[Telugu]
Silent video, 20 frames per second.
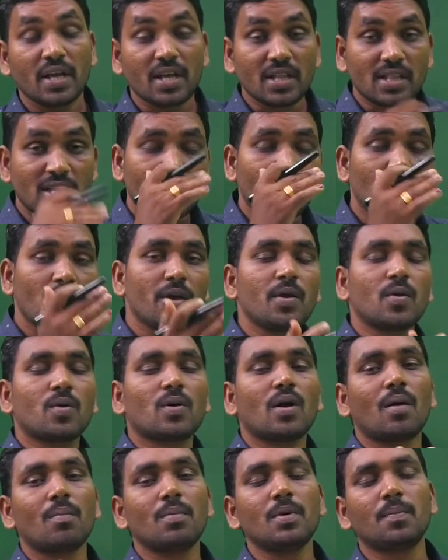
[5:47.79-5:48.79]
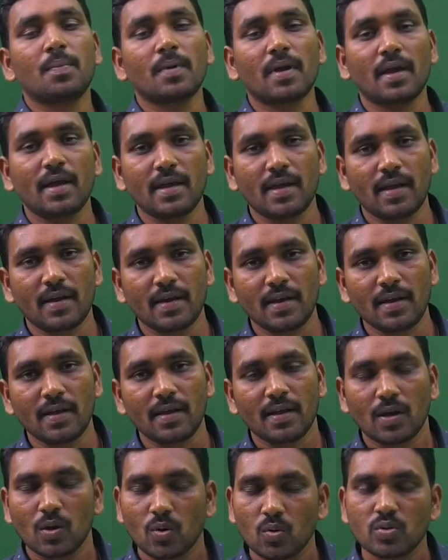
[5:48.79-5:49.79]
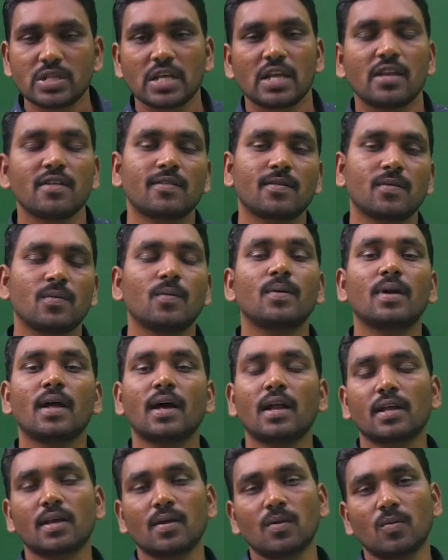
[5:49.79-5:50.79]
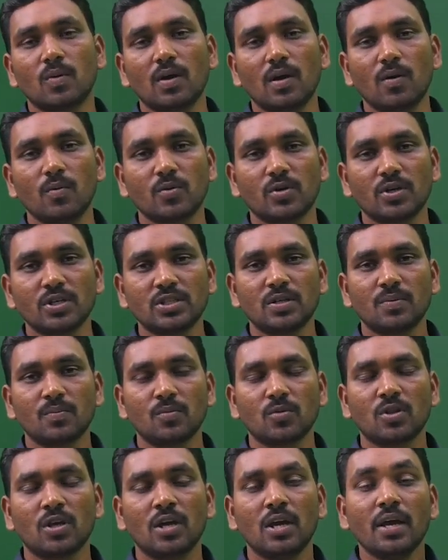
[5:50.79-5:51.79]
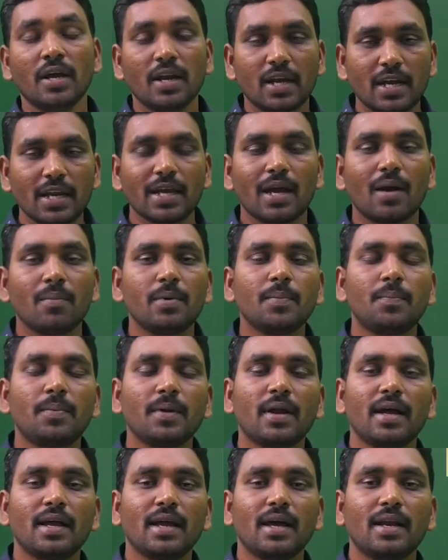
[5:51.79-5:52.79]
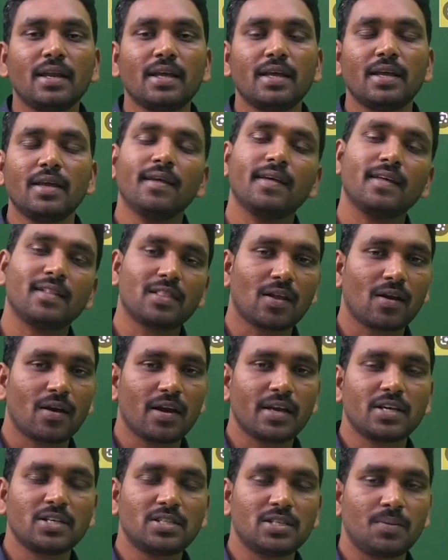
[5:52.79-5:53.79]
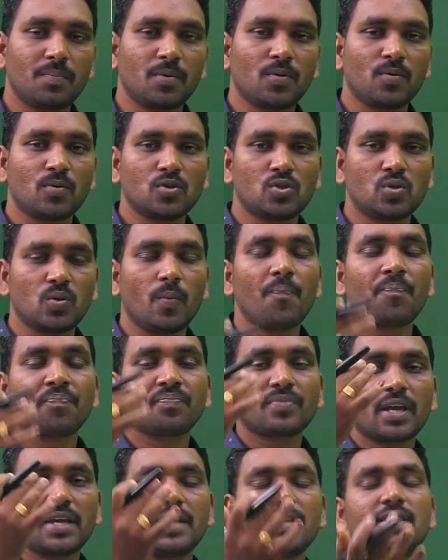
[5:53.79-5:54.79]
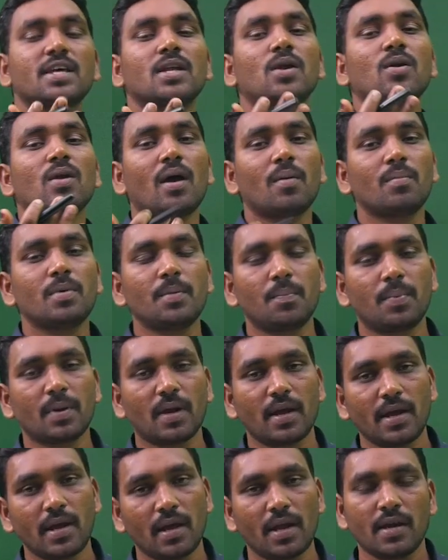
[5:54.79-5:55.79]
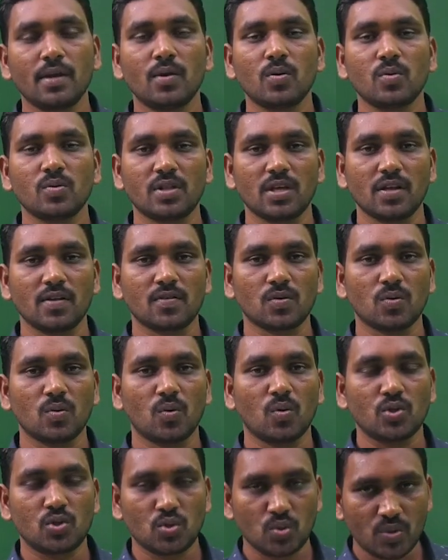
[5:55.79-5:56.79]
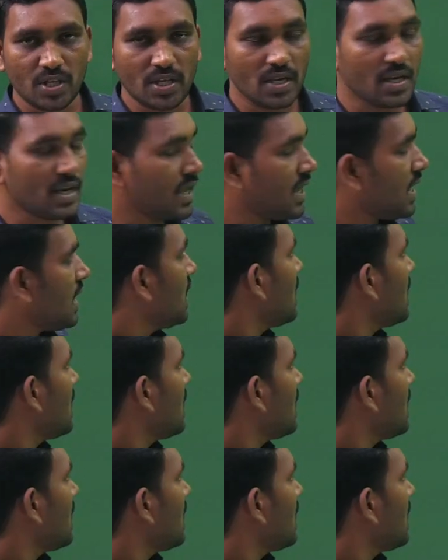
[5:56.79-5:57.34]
ఇతరుల యొక్క అభిప్రాయాన్ని నువ్వు తెలుసుకోవడానికి కూడా అవకాశం ఉంది నీ అభిప్రాయాన్ని ఇతరులకి చెప్పవచ్చు ఇతరుల అభిప్రాయాన్ని నువ్వు తెలుసుకోవచ్చు దీన్నే